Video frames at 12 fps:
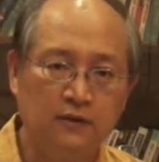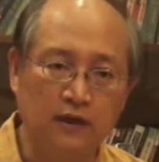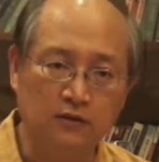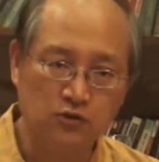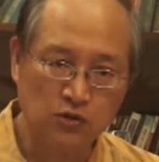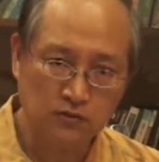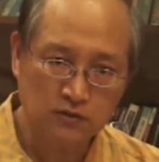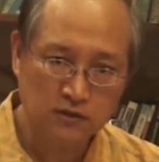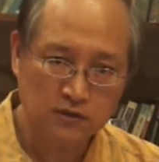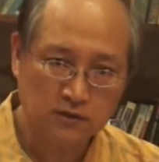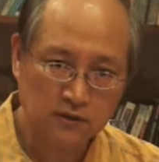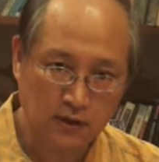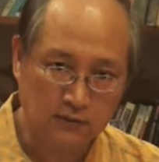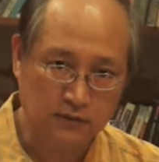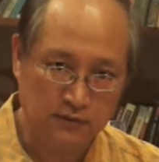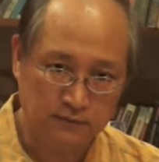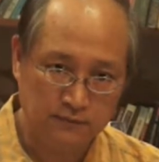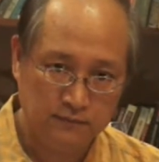他忠心到
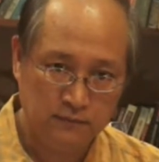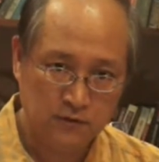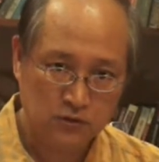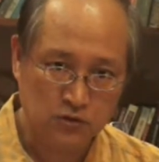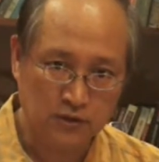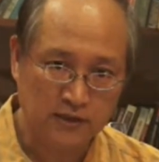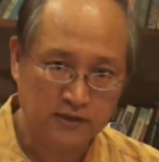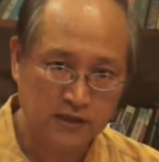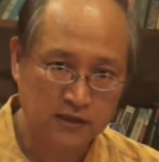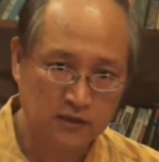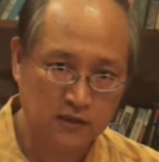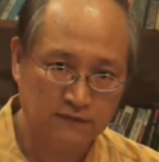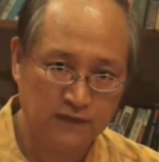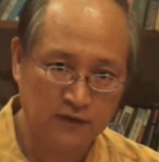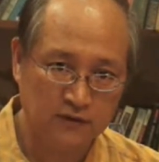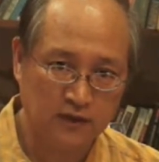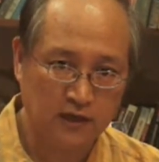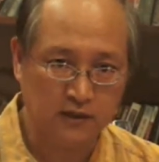底，虽然在那地
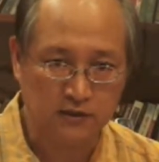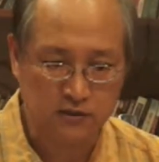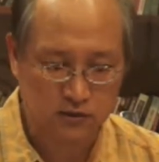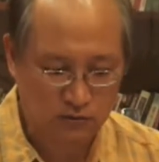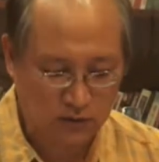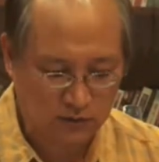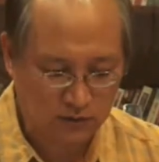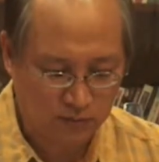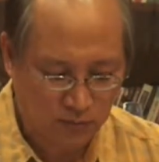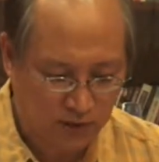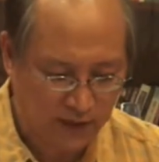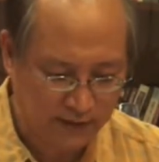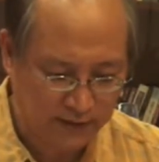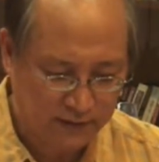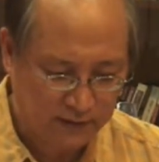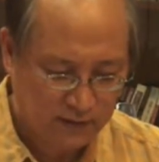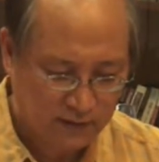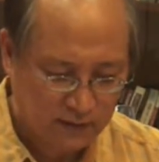方他也受到了迫害，
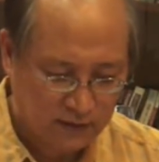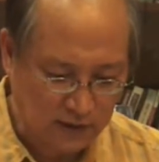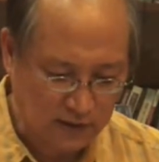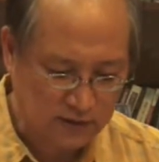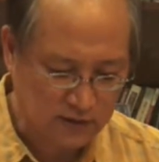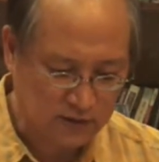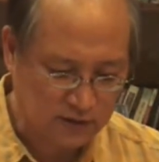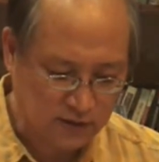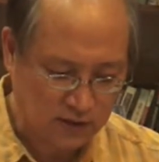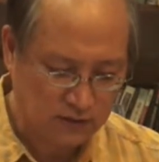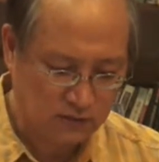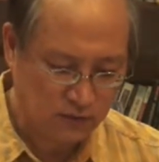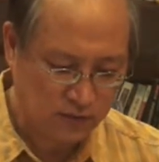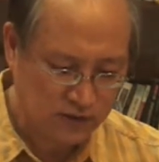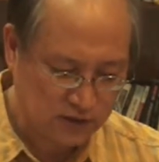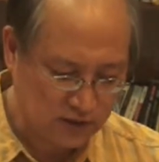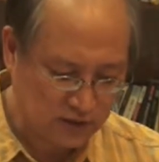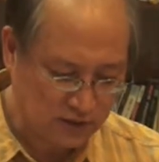但是神会
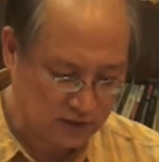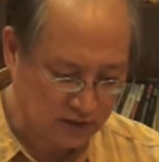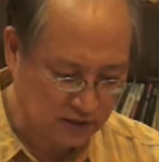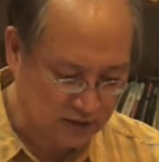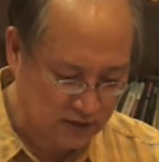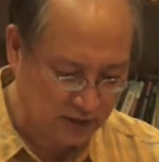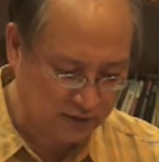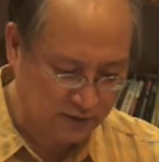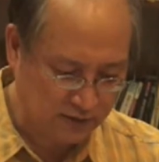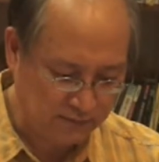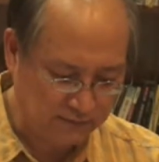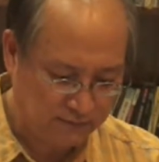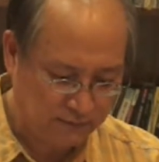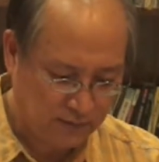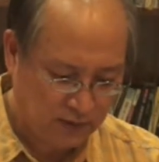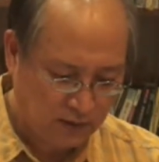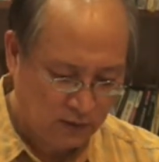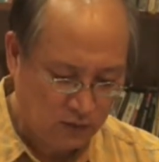纪念像这样的人。
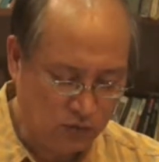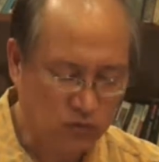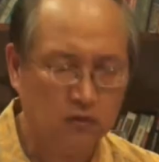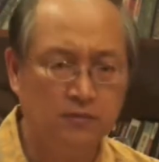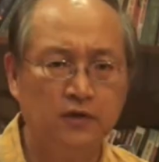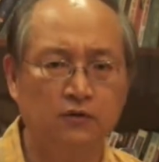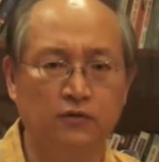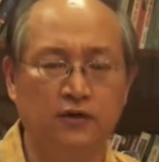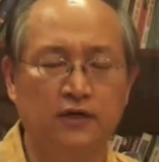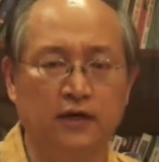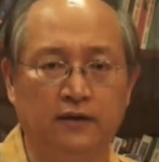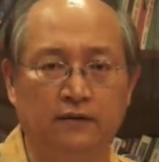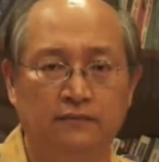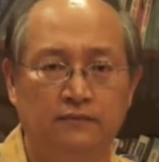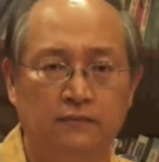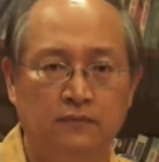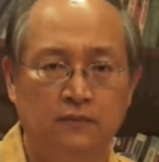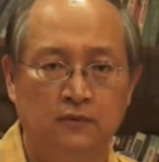如果没有悔改，
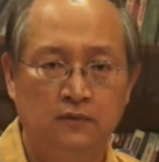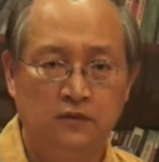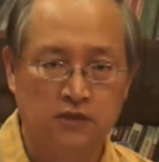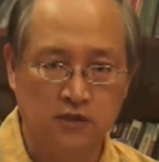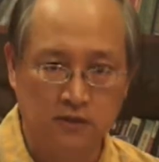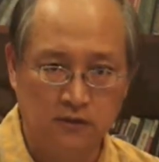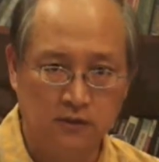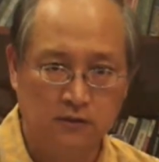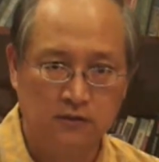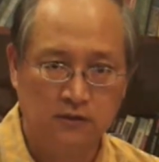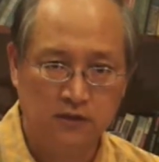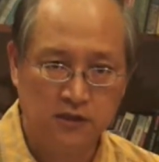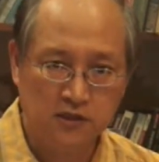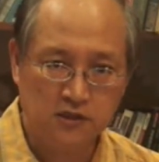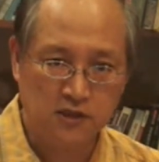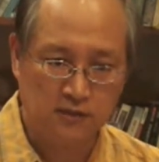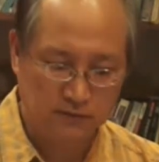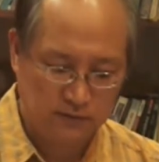神的利
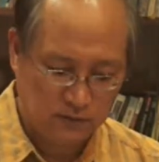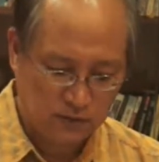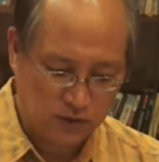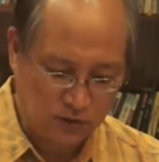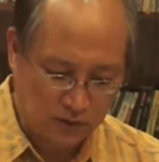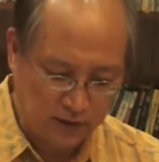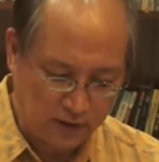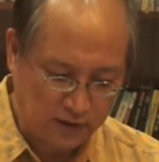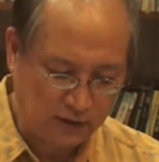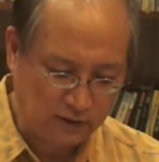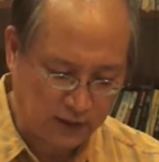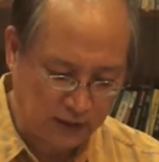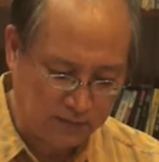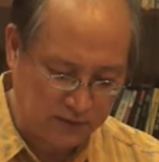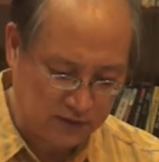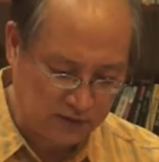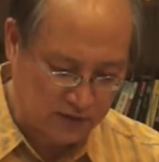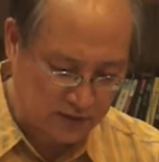剑就要临到他们
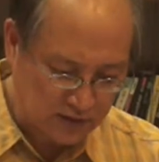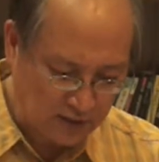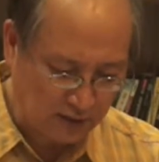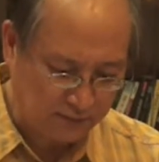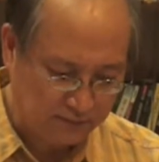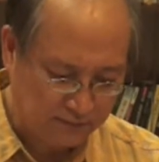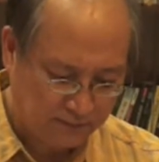的身上。